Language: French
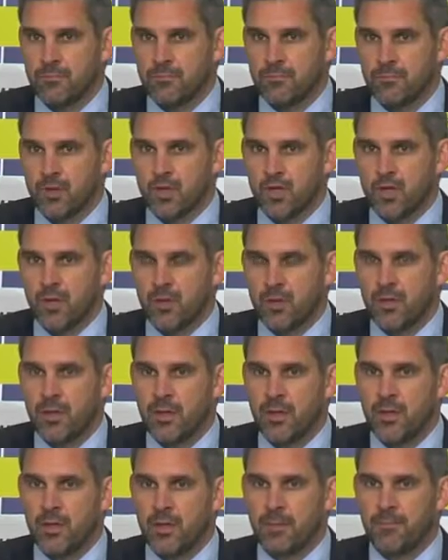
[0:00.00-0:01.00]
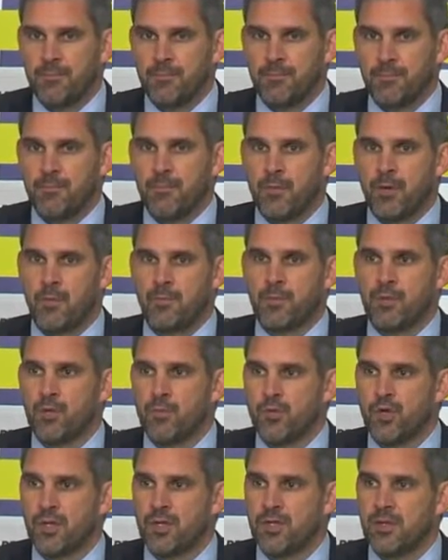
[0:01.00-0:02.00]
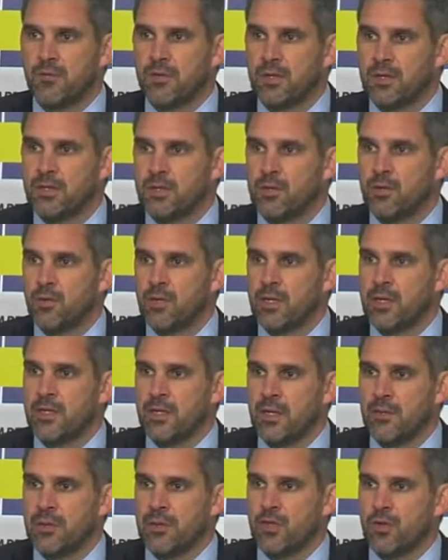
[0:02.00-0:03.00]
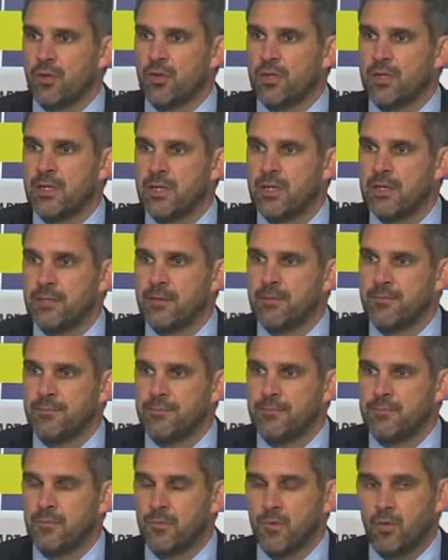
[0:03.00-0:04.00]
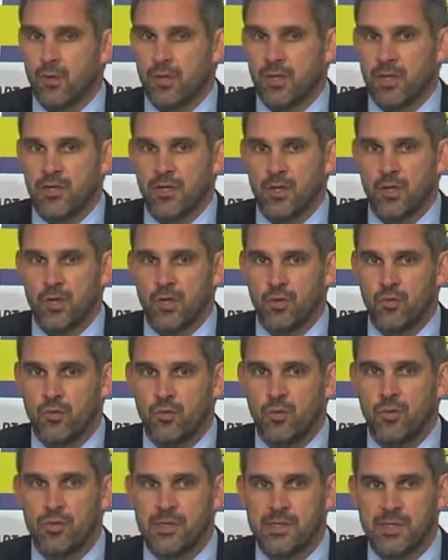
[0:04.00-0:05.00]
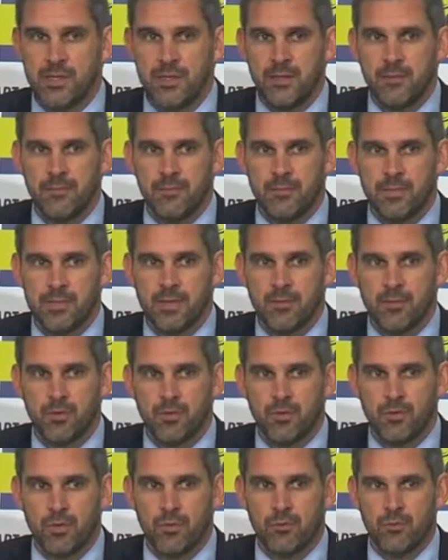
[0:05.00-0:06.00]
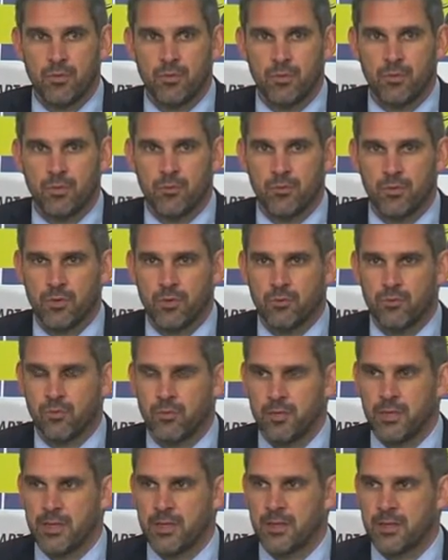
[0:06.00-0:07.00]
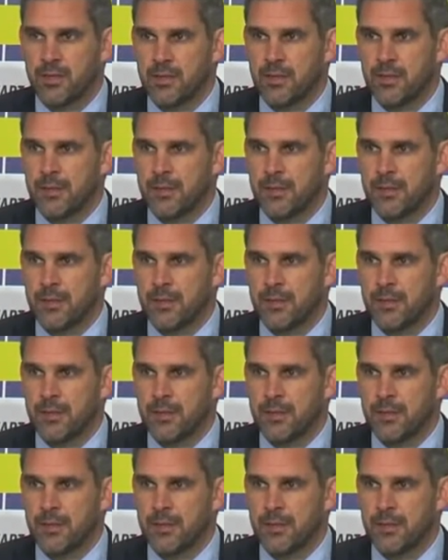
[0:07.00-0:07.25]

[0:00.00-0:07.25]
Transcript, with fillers: Déjà, on a rempli l'objectif qui était de regagner un match en Ligue 1, de regagner chez nous aussi. C'est important pour, euh, pour notre public.